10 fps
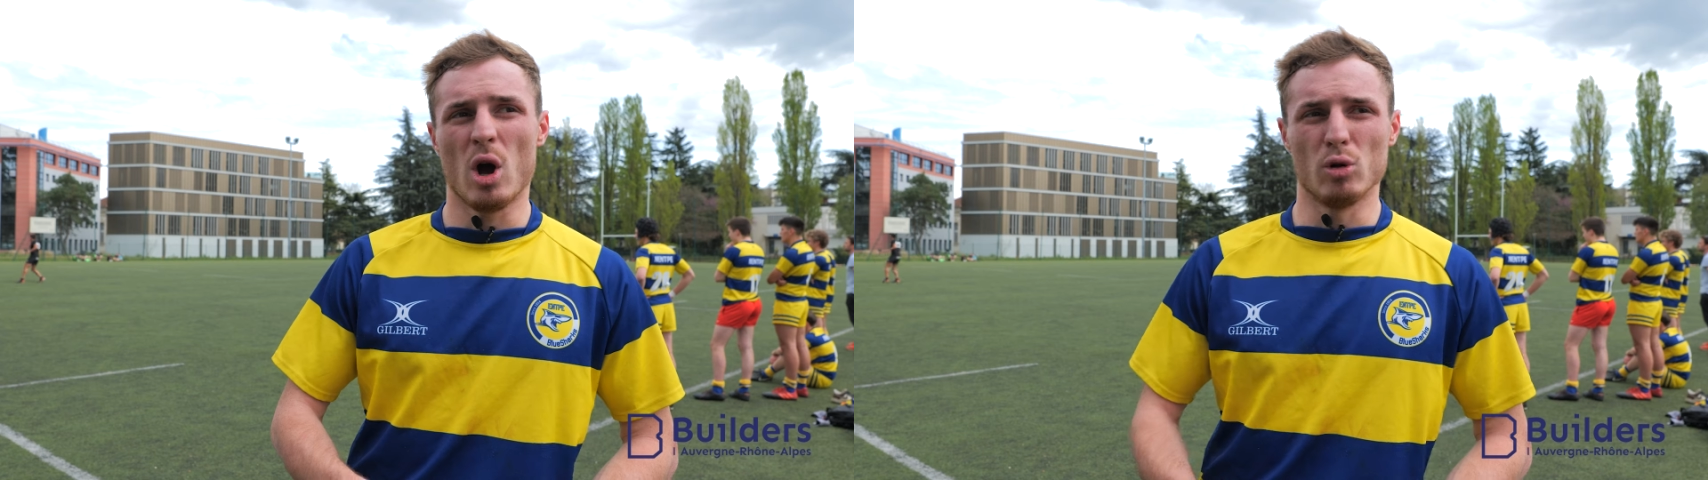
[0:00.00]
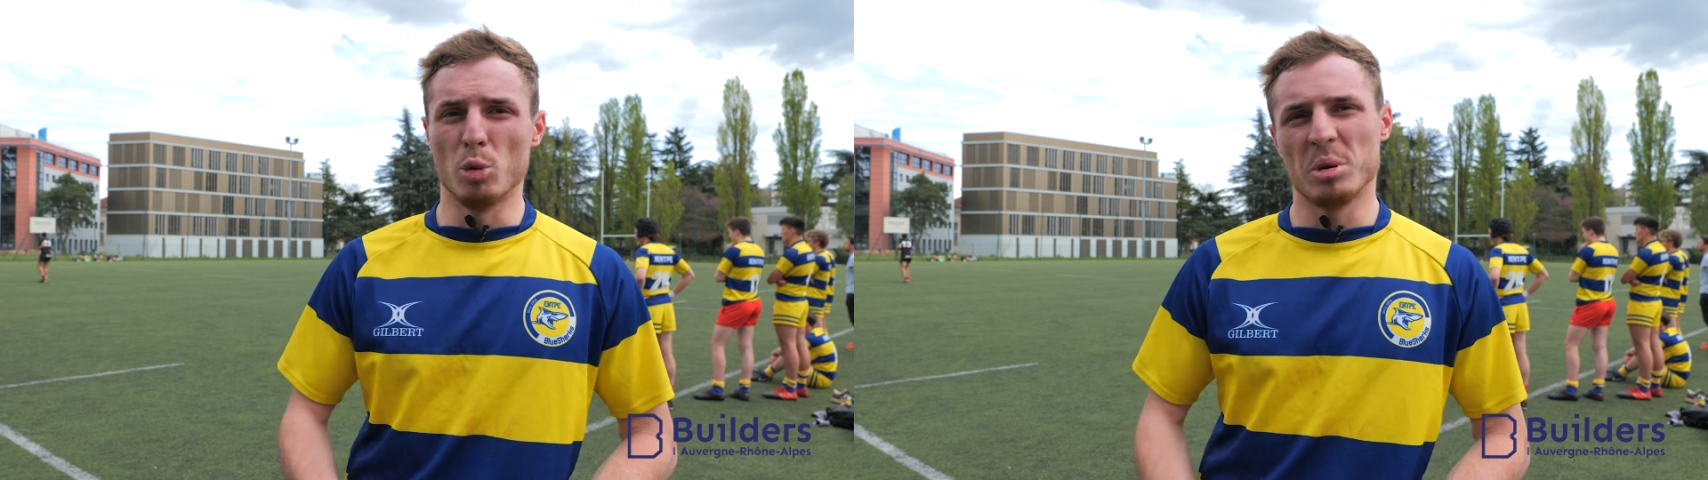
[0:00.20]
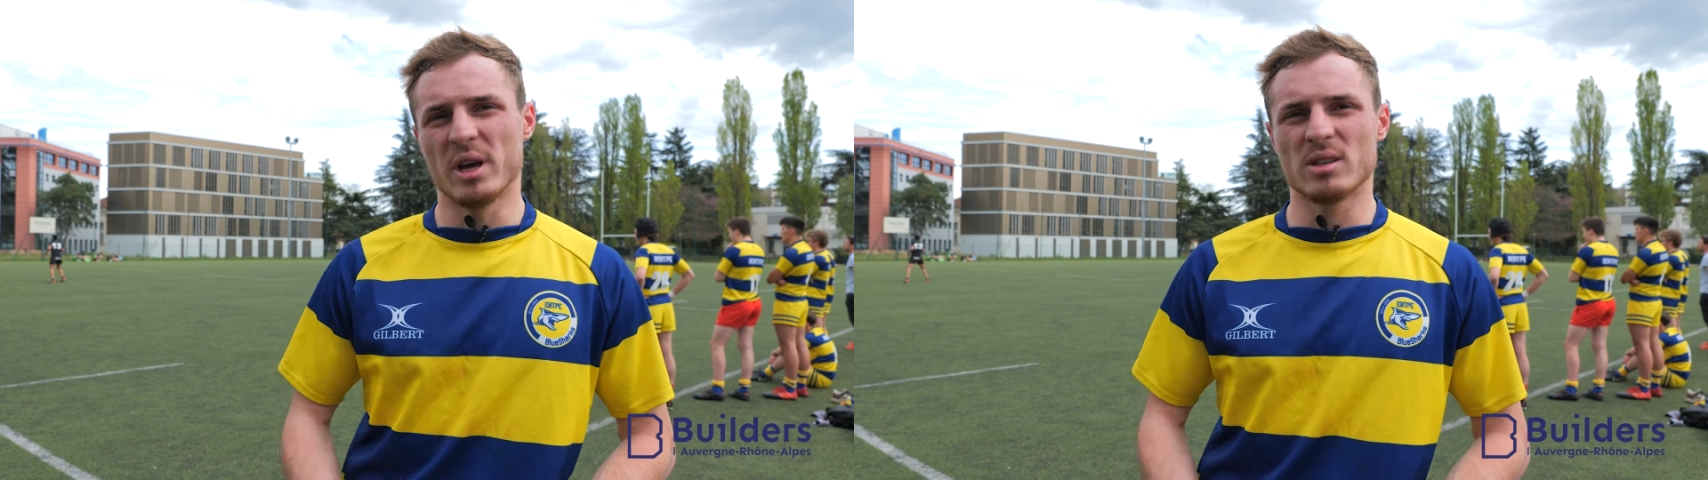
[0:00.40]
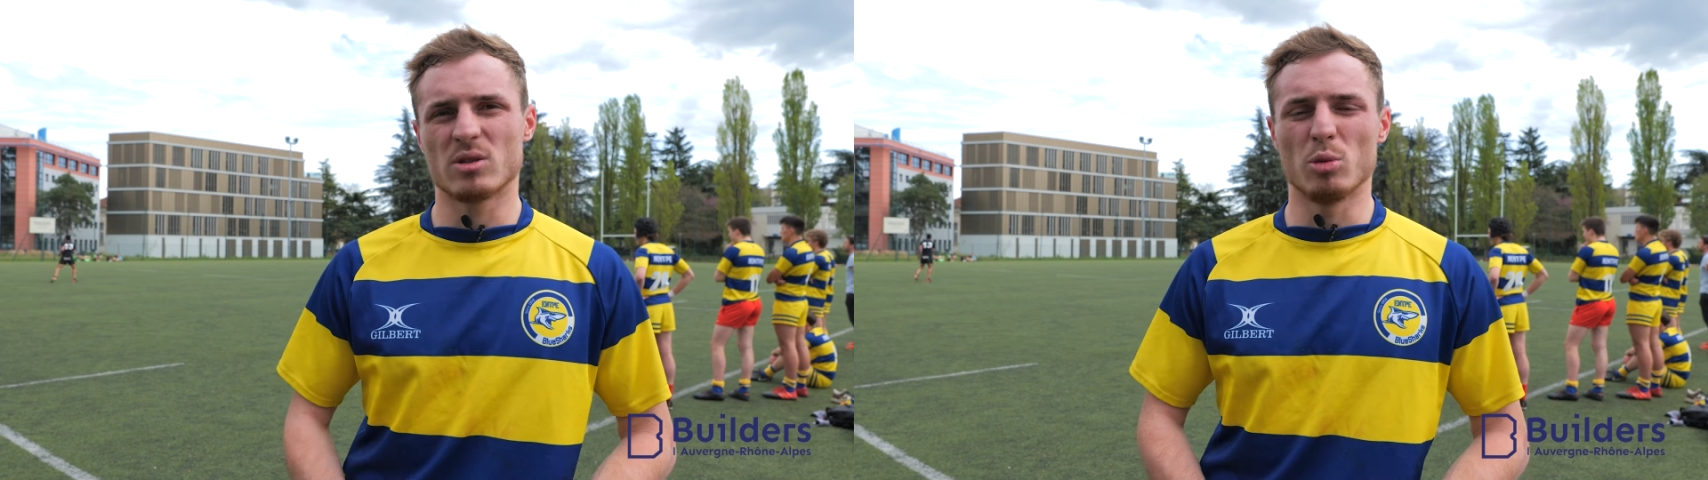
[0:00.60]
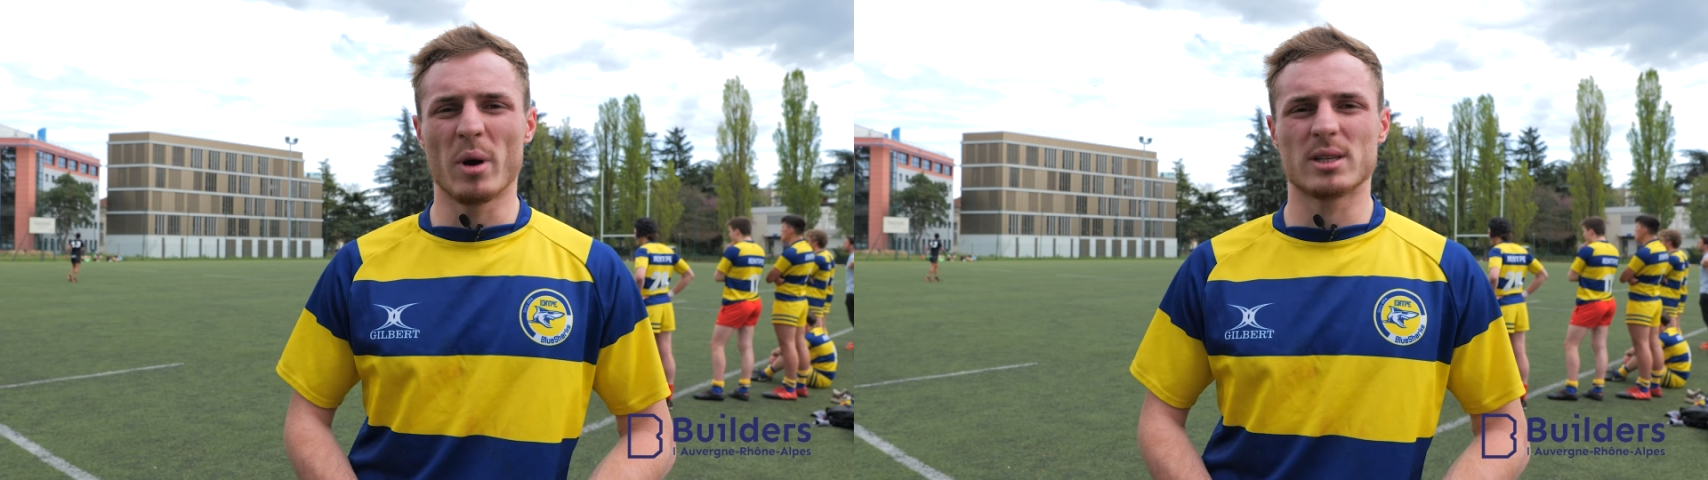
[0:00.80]
le
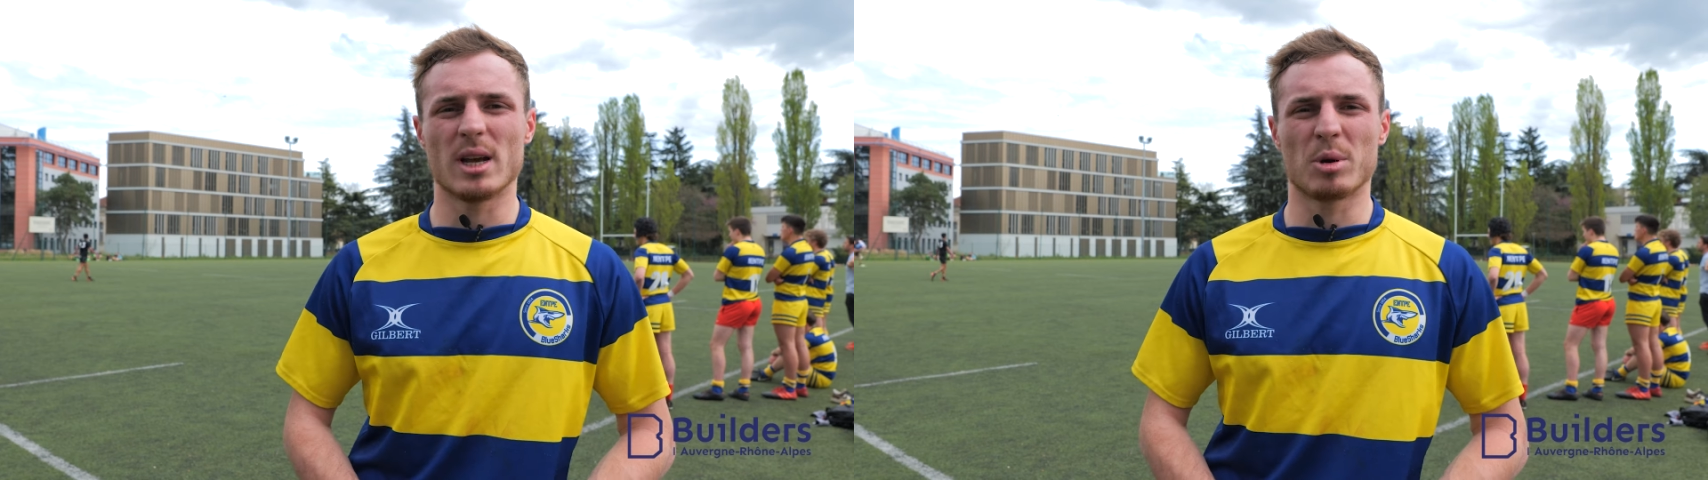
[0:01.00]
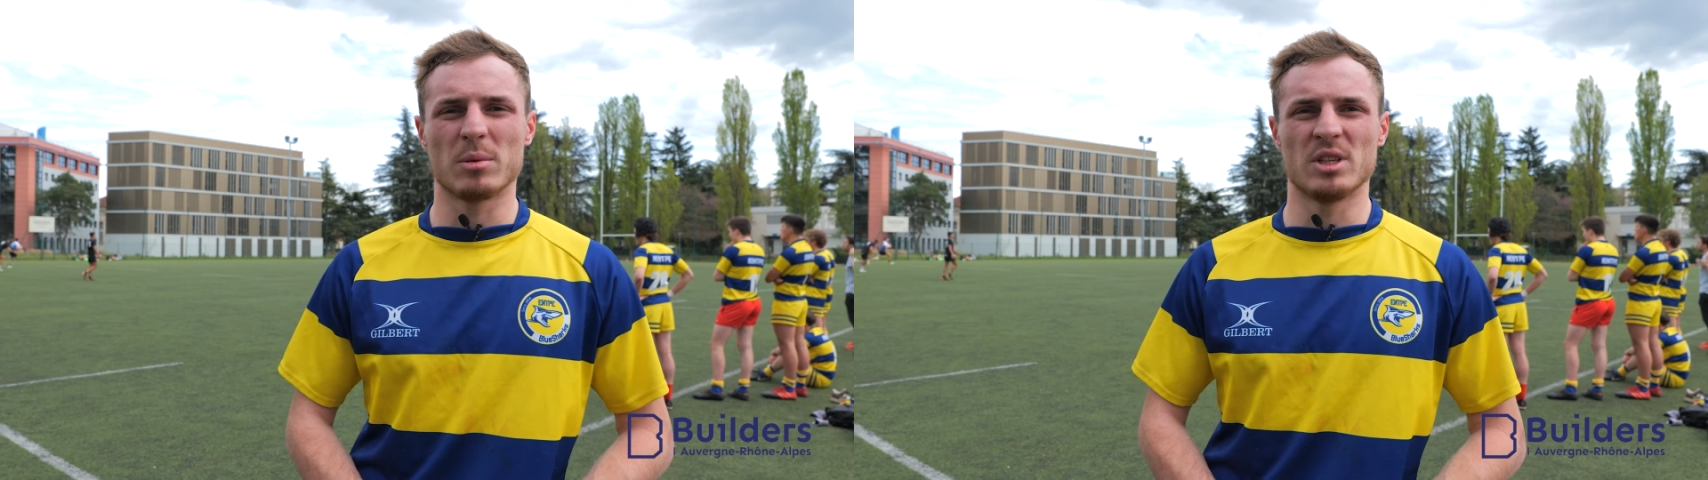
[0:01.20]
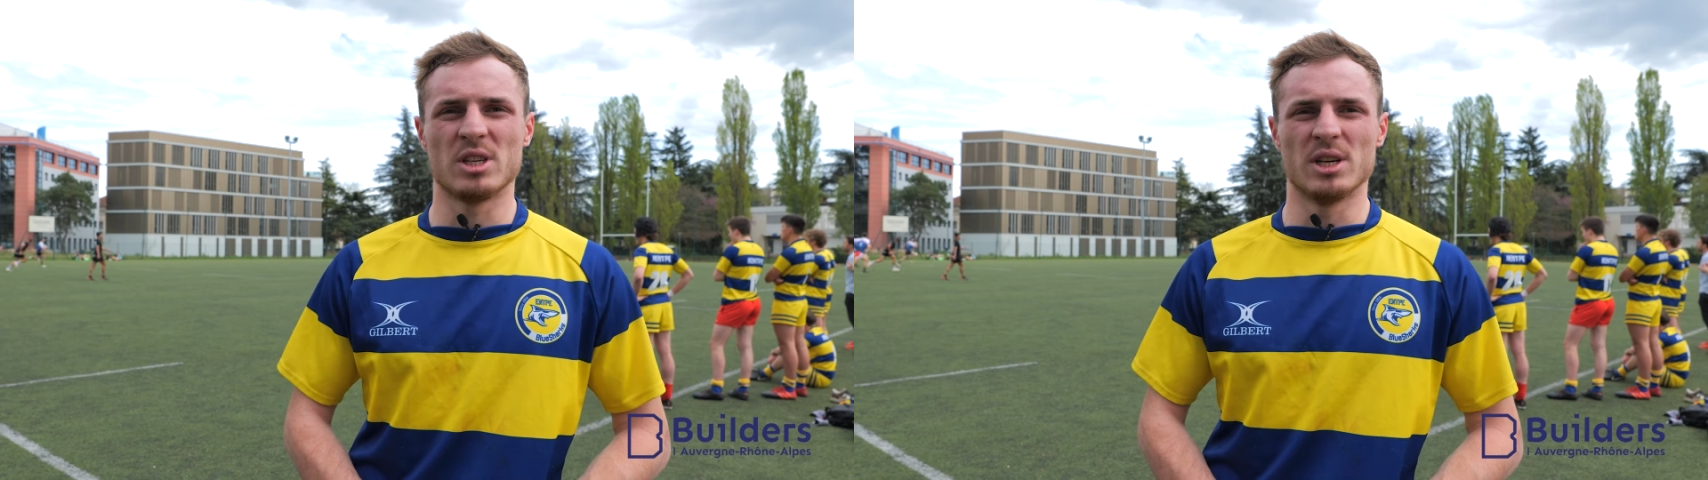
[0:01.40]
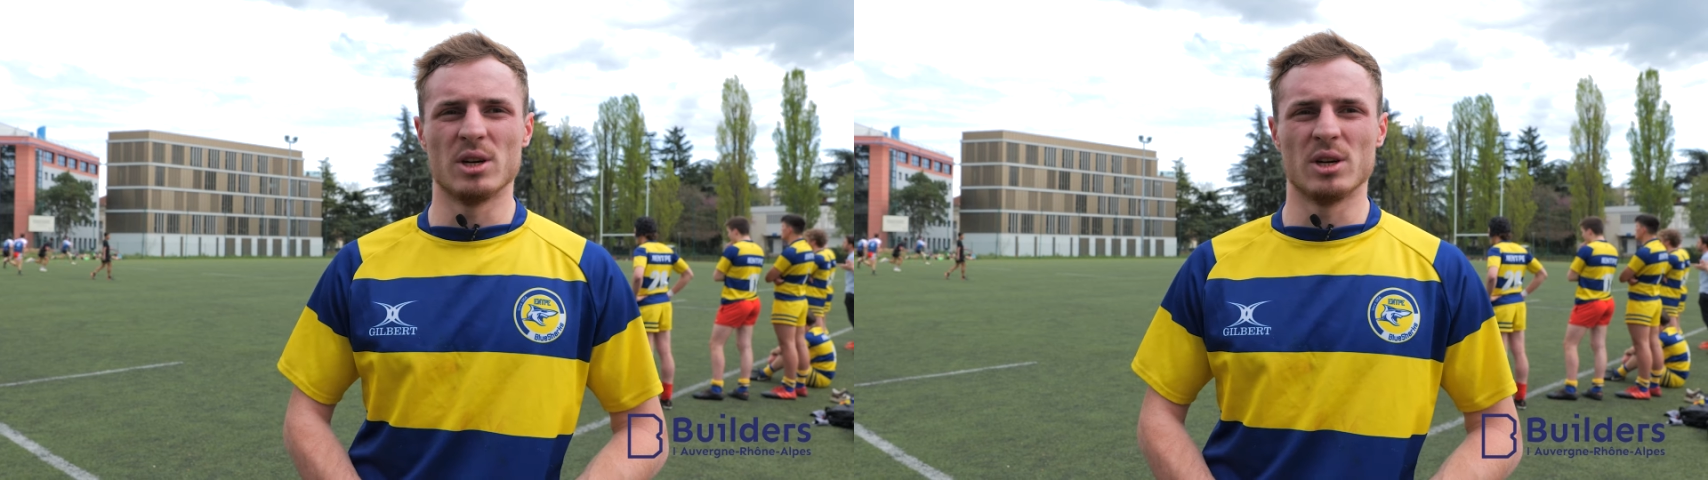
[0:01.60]
PS le mardi après-midi